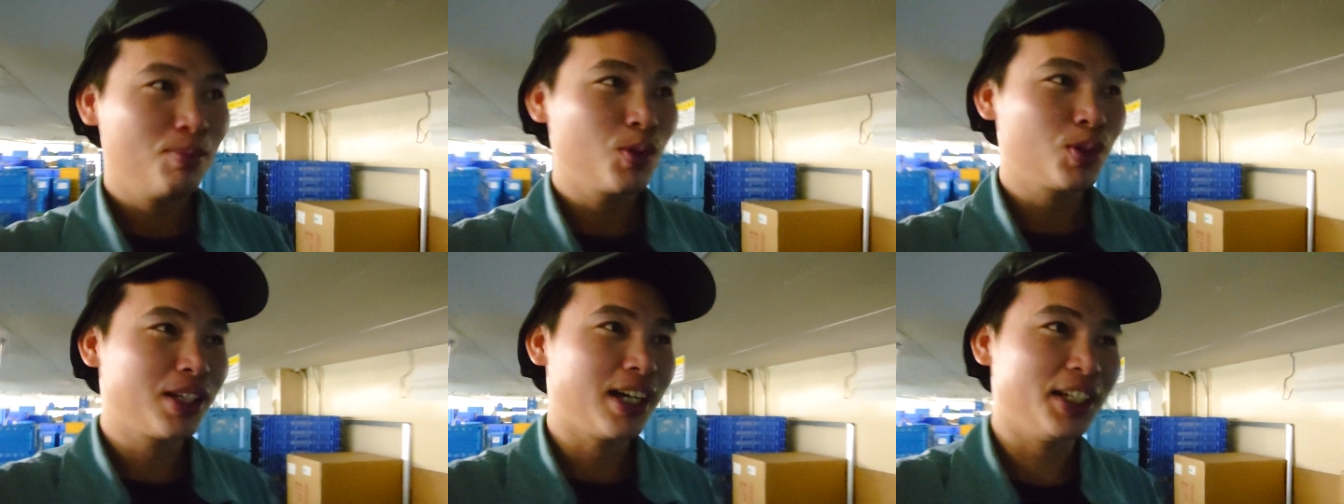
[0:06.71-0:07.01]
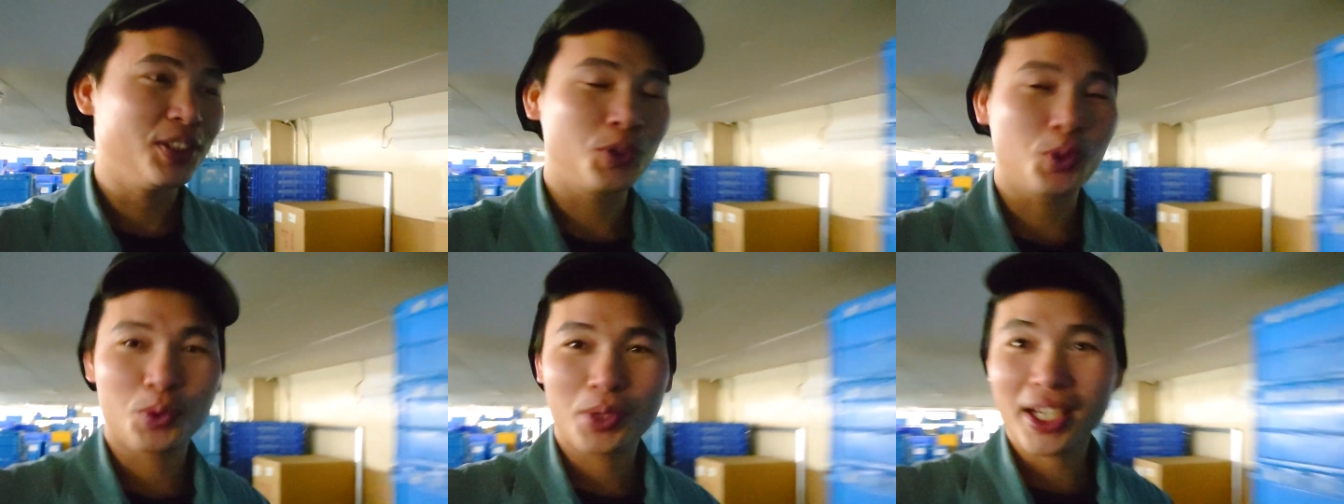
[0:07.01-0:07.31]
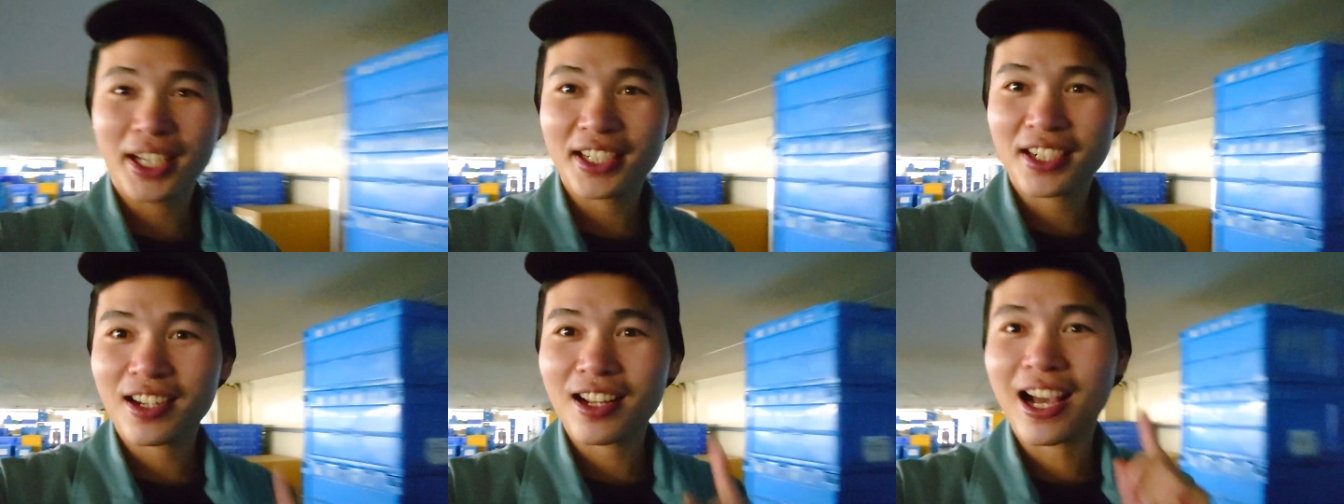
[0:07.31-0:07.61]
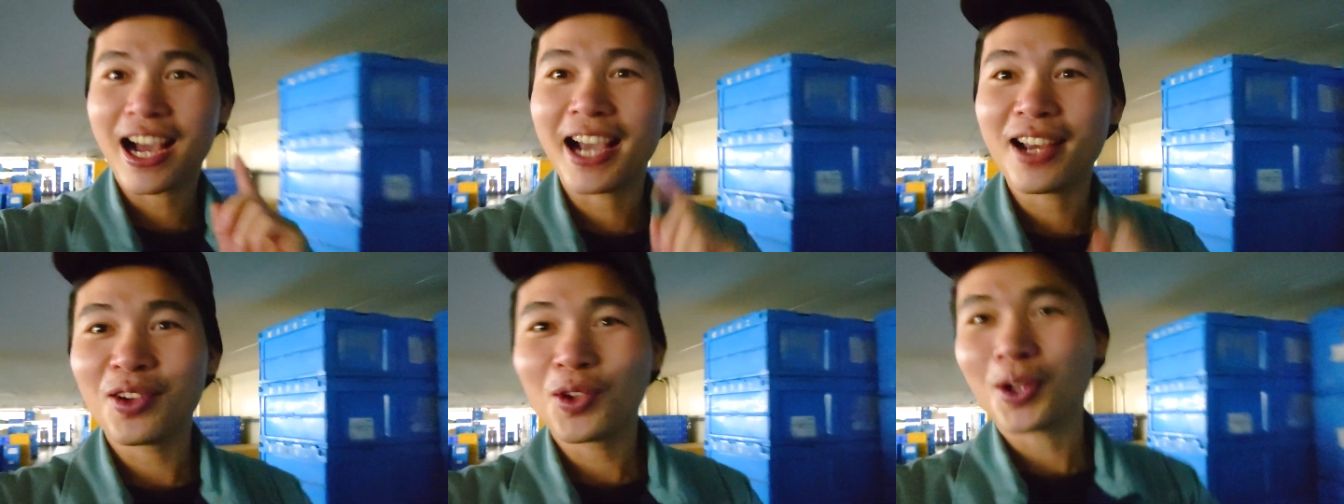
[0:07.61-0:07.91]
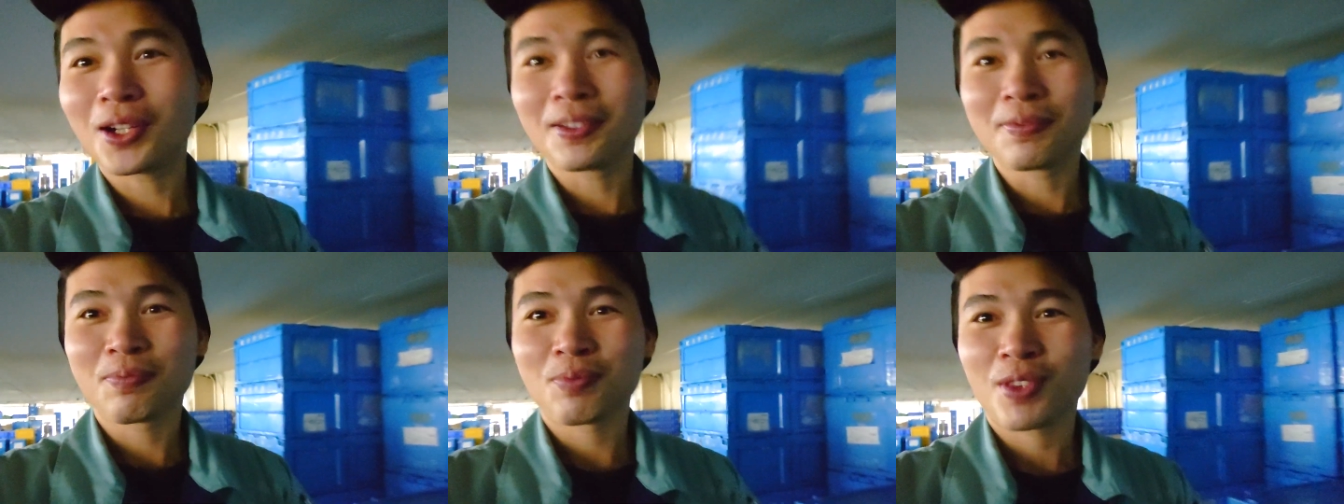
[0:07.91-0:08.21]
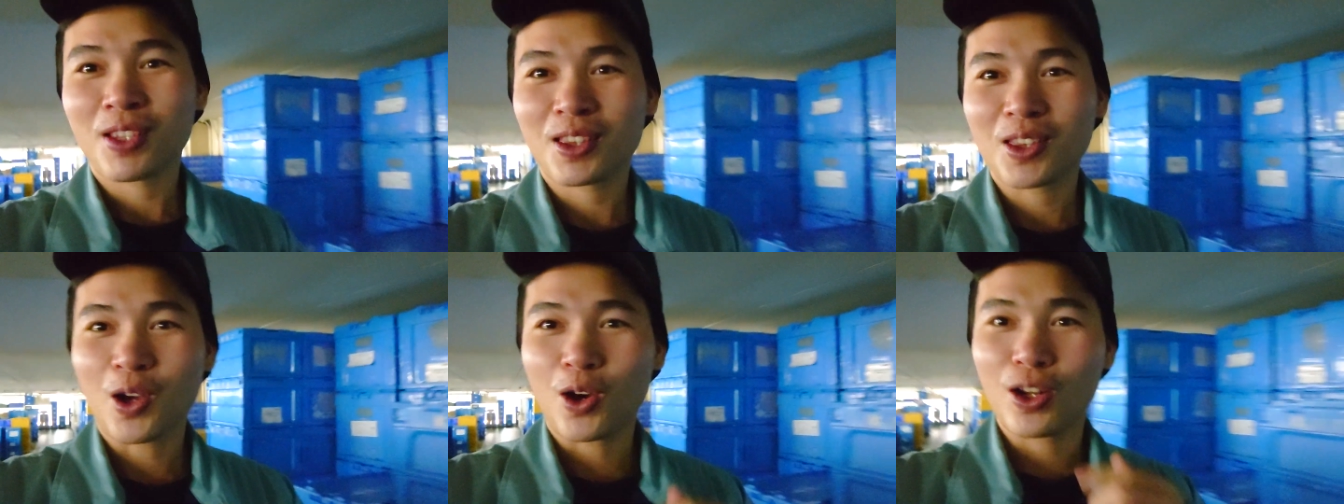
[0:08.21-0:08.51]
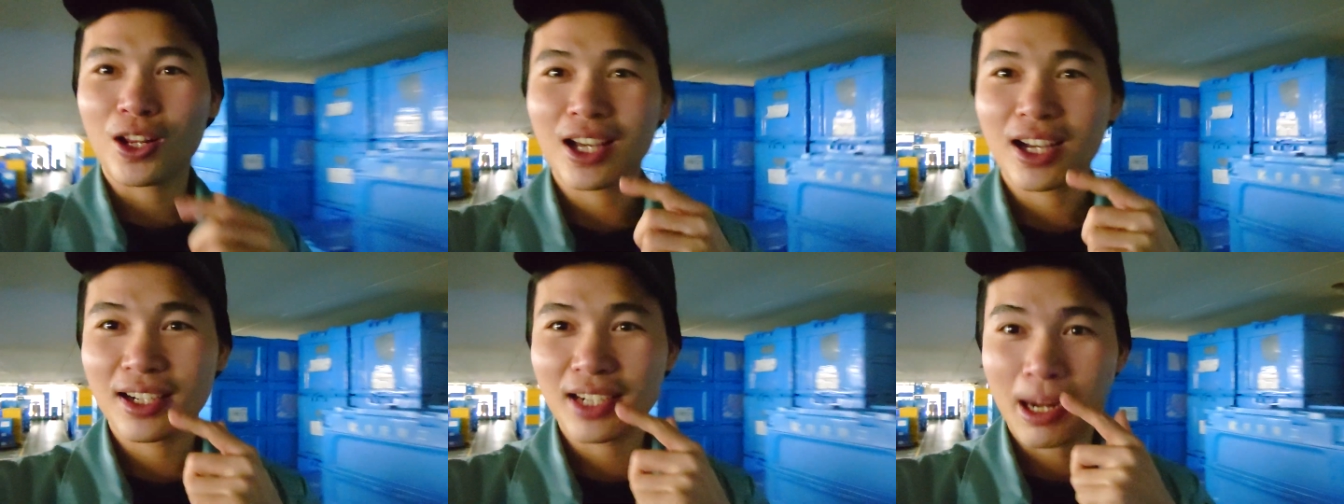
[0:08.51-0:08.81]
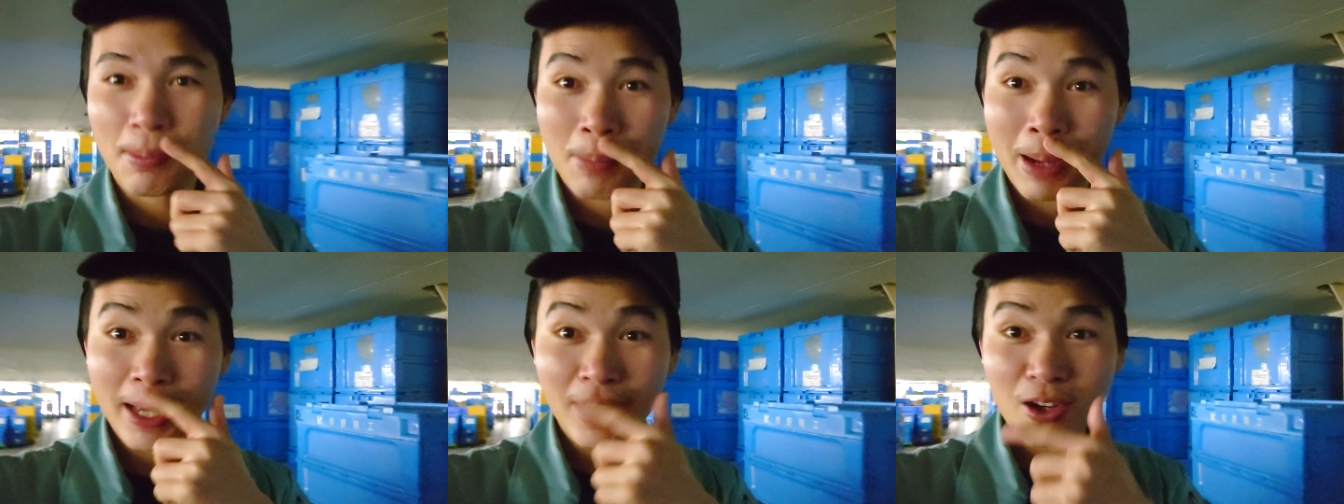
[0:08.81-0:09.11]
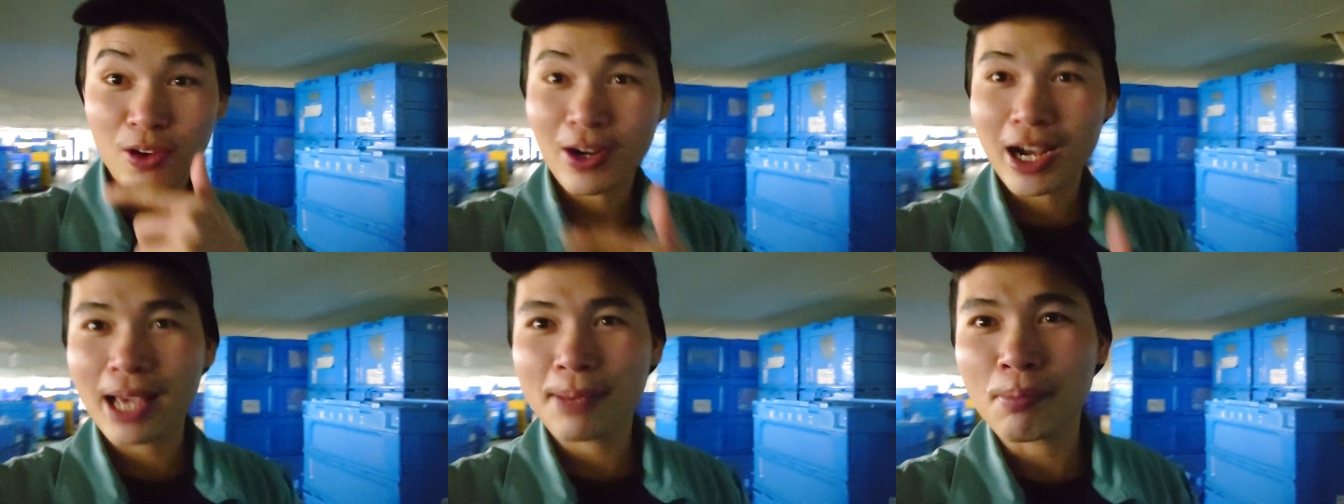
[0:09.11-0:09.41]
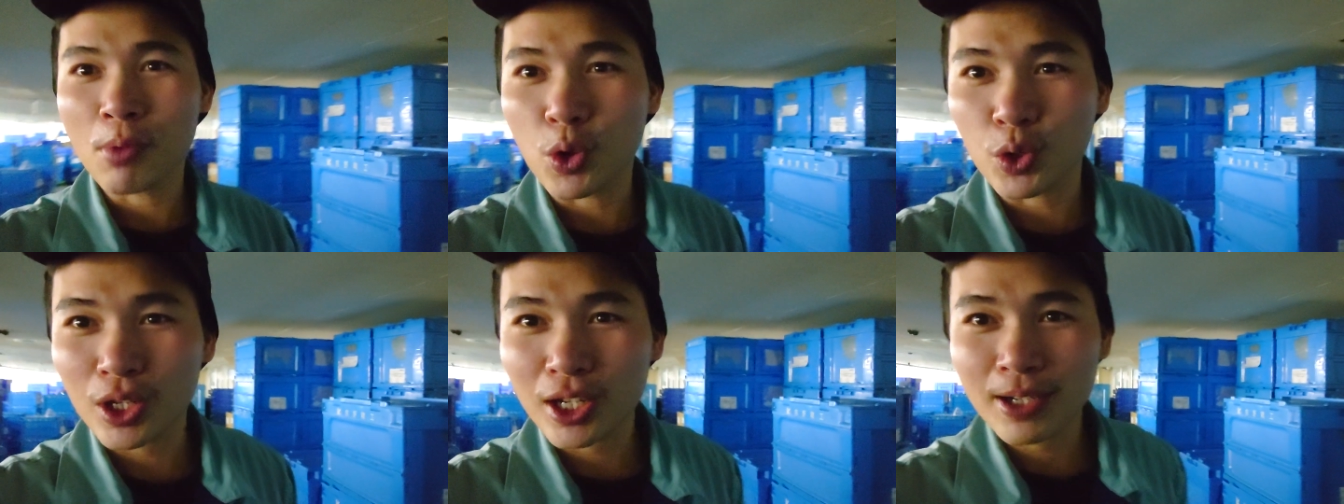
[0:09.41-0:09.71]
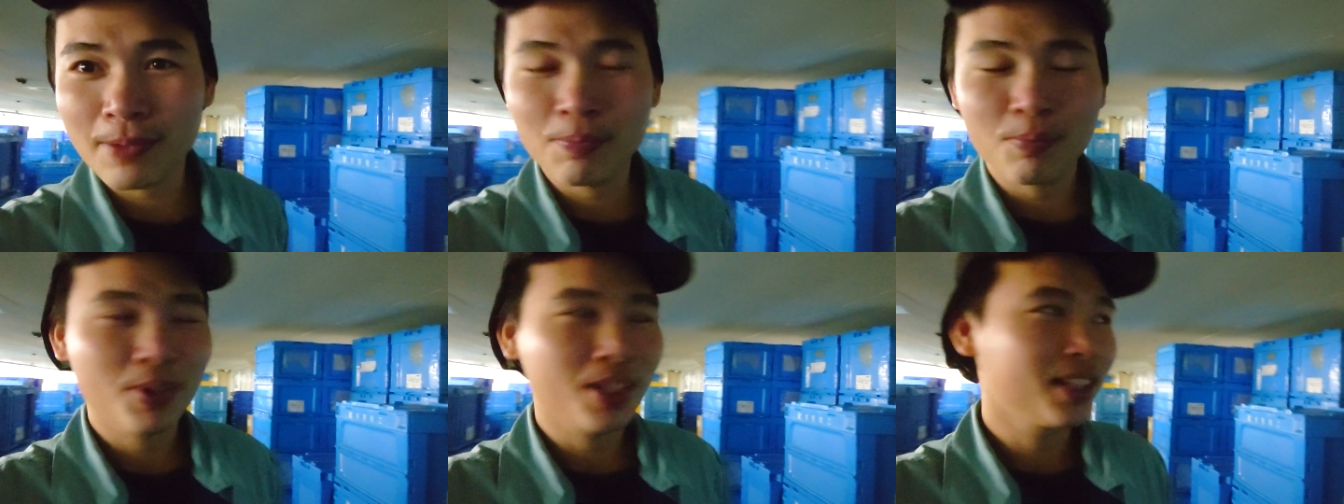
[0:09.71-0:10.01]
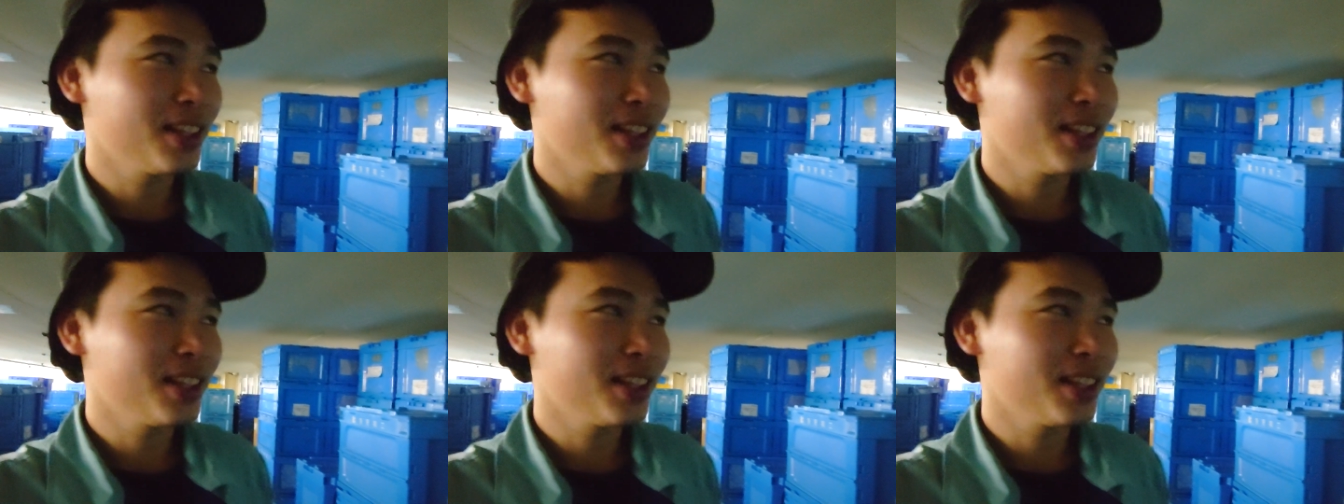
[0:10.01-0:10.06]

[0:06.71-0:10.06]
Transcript: một cái chủ đề rất là hay luôn Đó là năm 2021 á,